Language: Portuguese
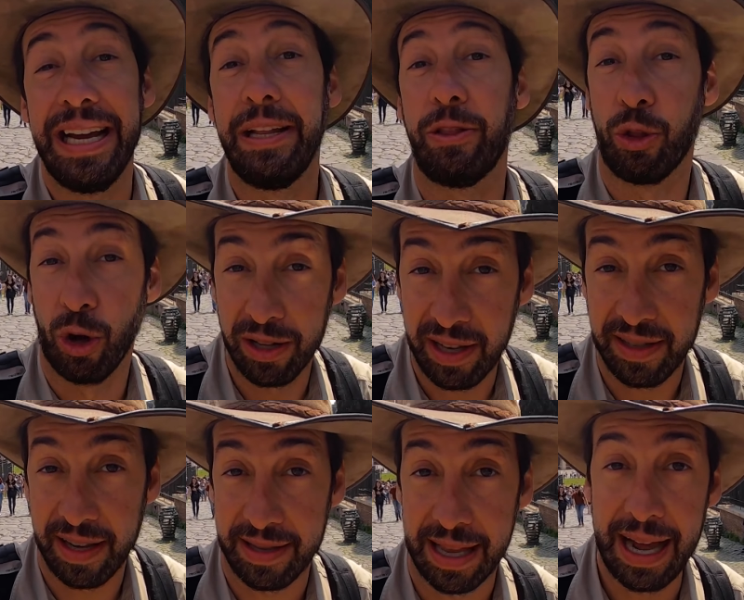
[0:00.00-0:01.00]
e todas
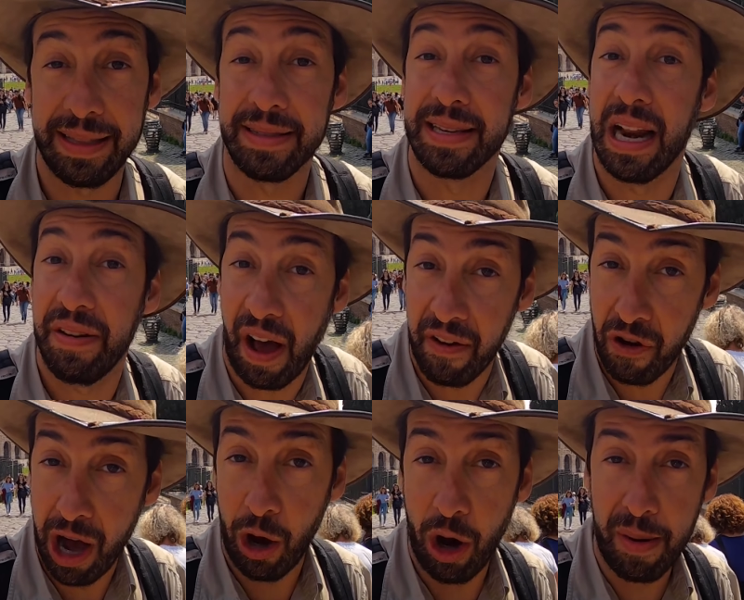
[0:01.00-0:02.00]
as estradas
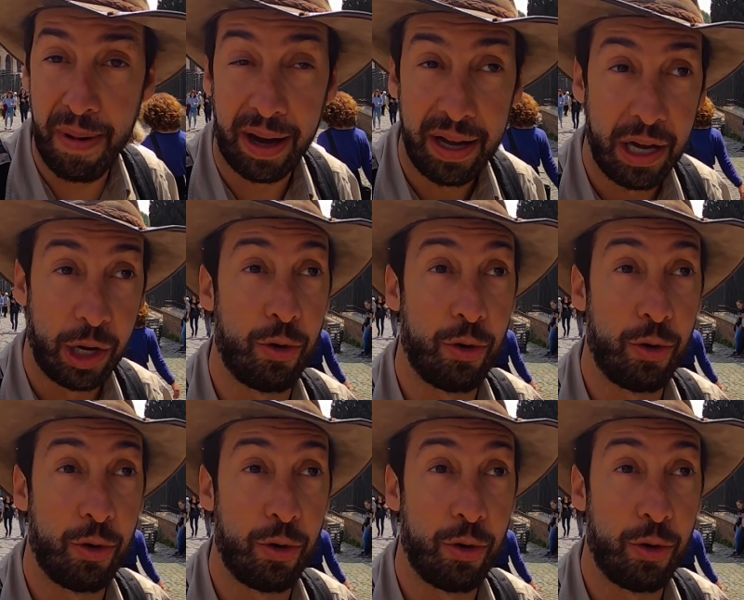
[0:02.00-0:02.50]
levavam a Roma.